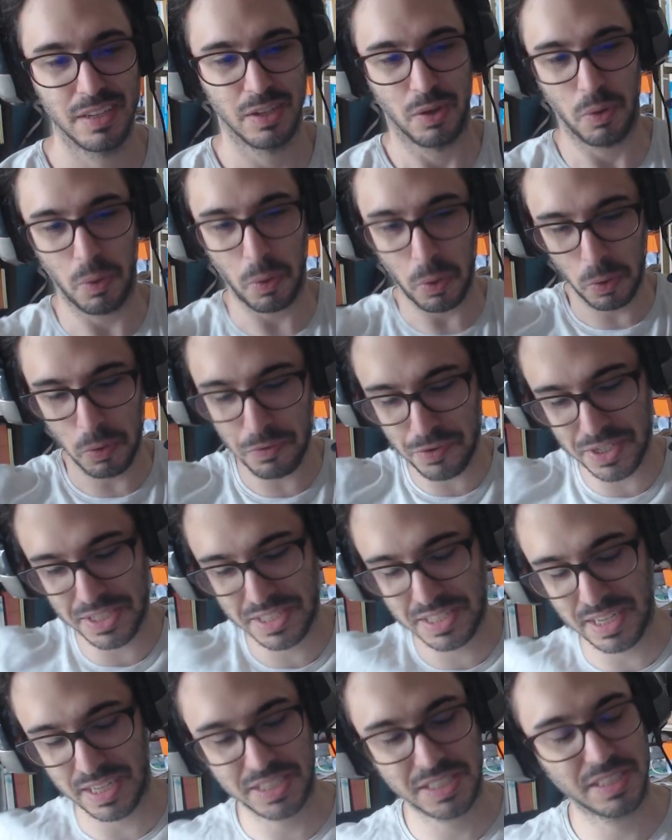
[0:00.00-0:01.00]
Ou
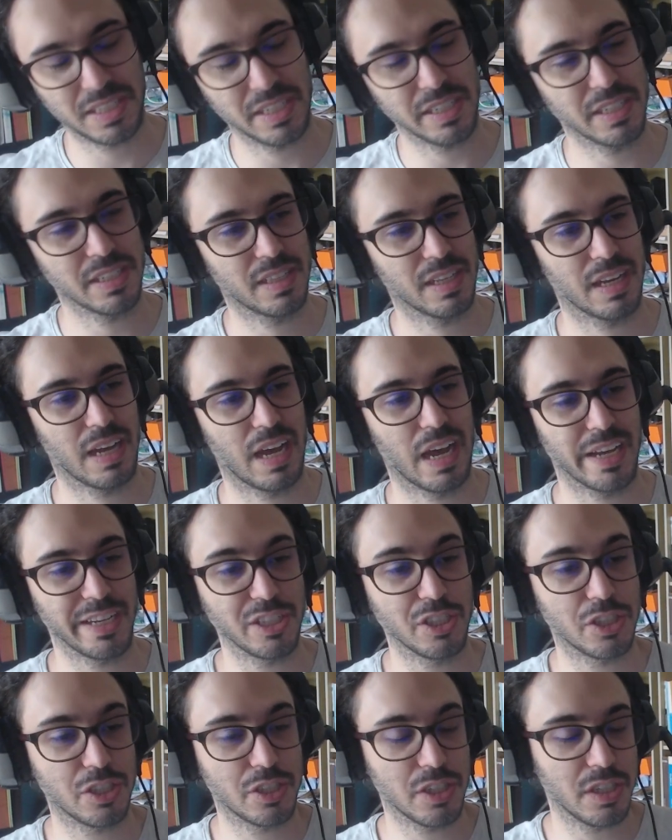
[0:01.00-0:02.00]
você aceita a
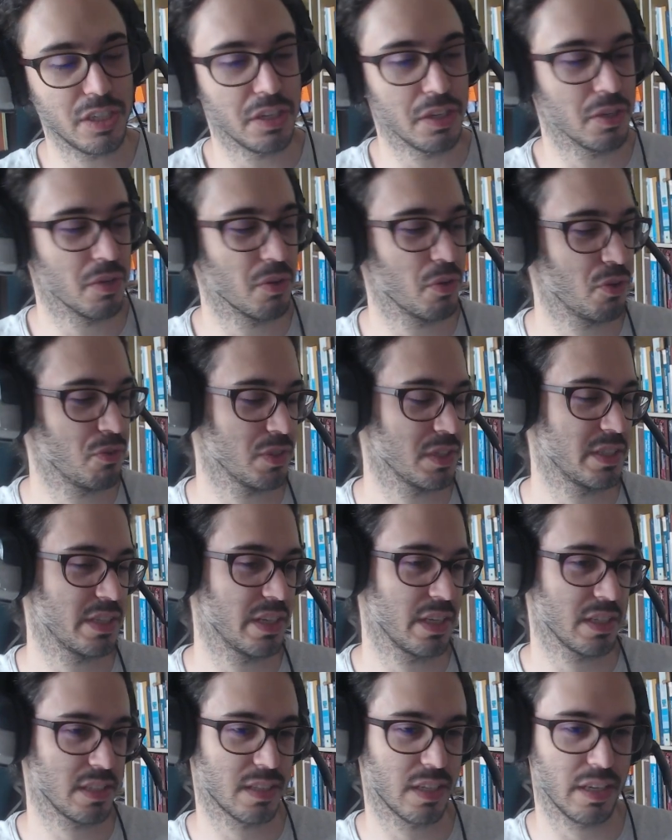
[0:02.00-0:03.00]
engine, ou
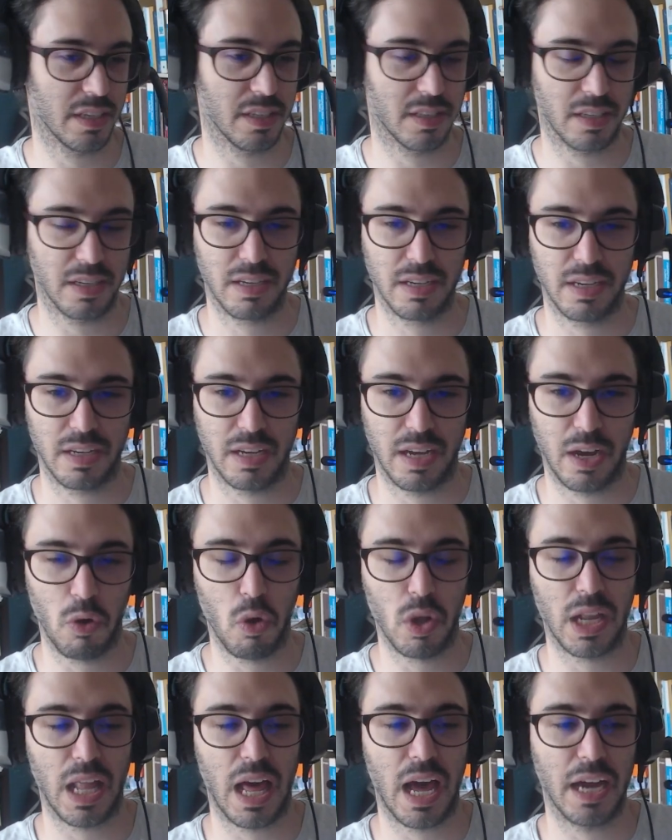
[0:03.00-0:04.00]
você aceita a
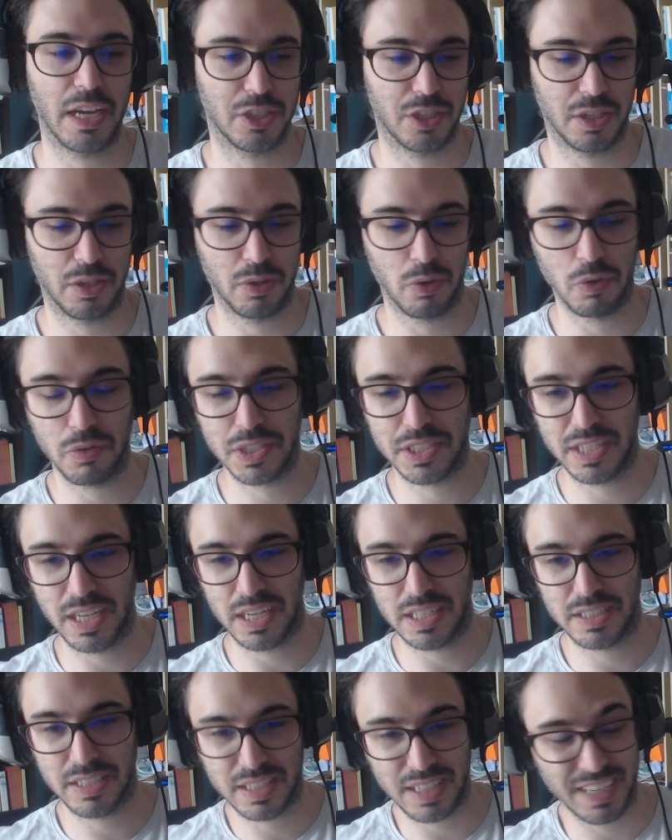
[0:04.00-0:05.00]
rolagem, ou você
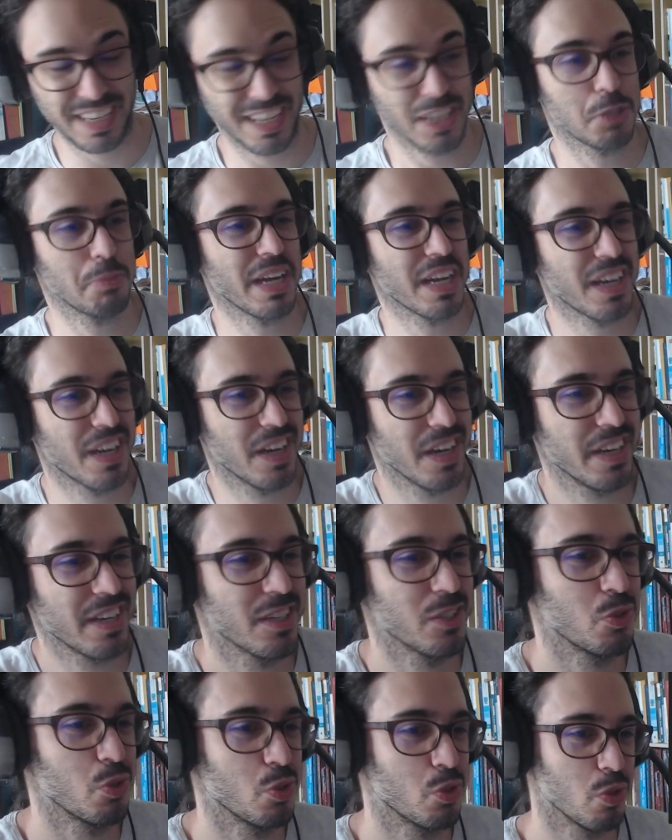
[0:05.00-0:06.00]
aceita que as
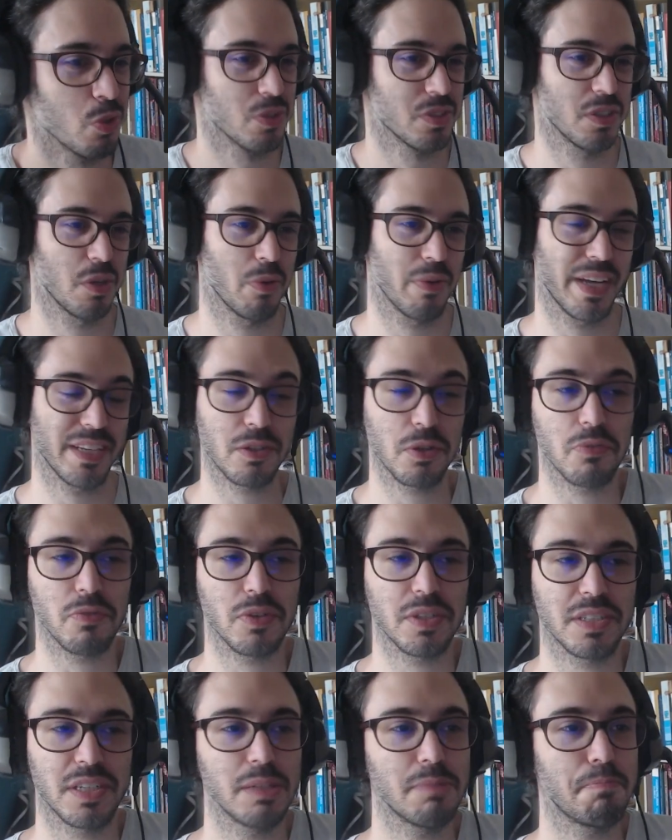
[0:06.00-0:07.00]
mecânicas do jogo são essas, ou
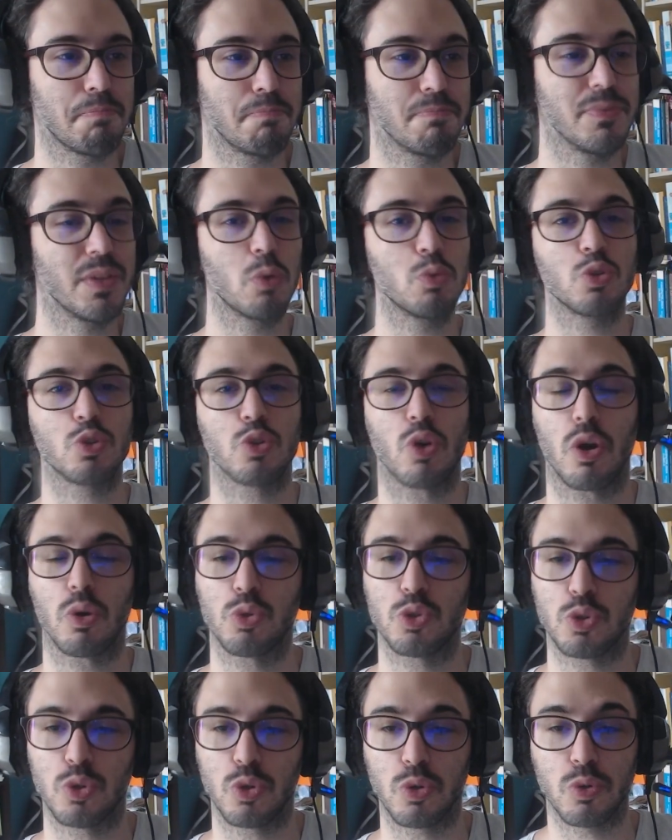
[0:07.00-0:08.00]
você não
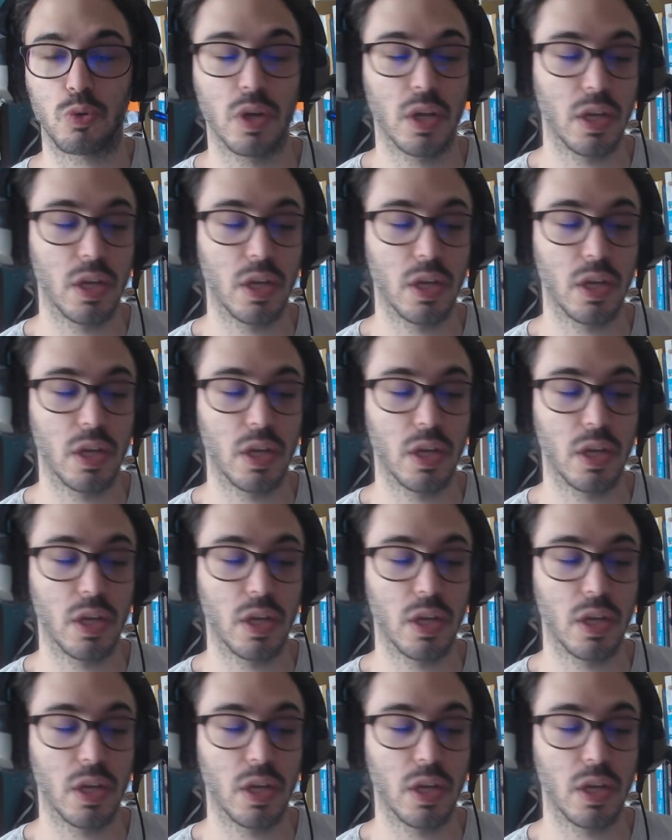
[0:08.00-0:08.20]
joga o jogo.